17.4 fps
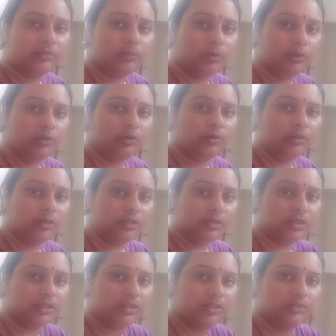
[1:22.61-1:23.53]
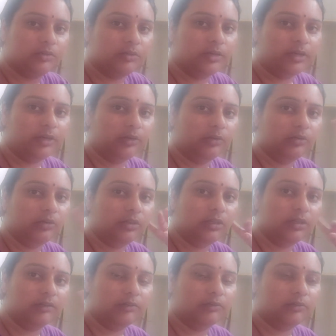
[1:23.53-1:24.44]
मॉड्यूलर किचन की जो रेक होती है
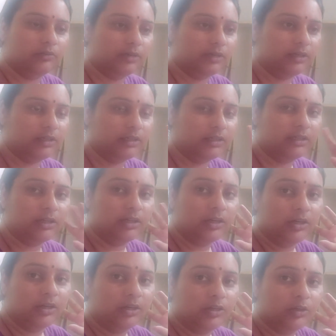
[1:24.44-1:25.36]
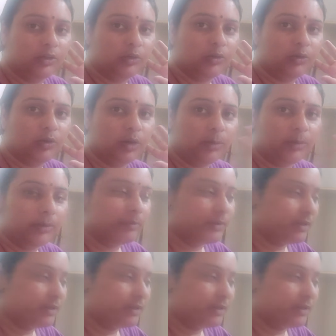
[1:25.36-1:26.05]
ना वो वाली तो अभी